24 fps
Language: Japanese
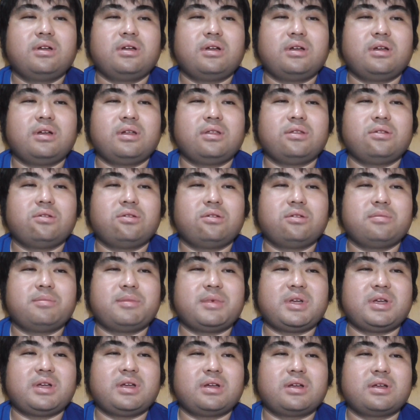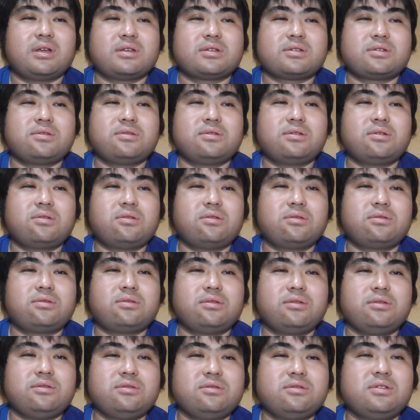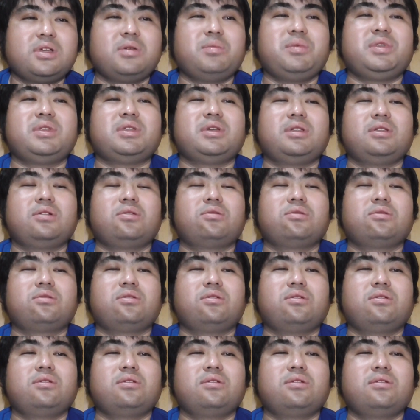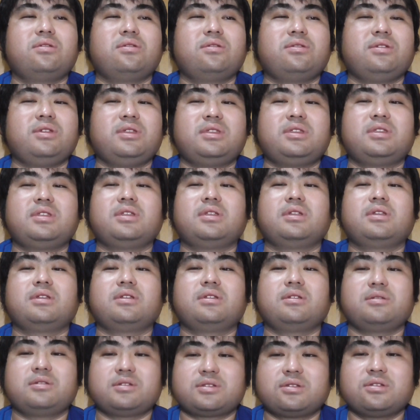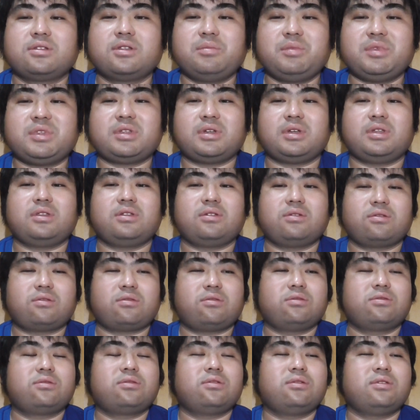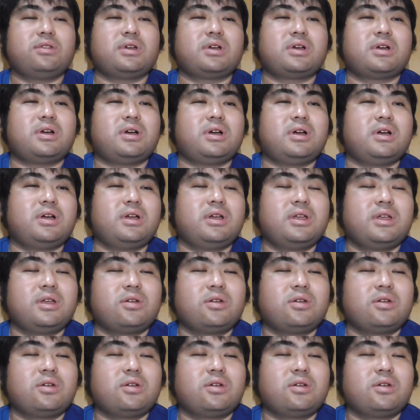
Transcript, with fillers: あのまあそんなこと言うなみたいなことを言ってたそんなみたいなことをなんか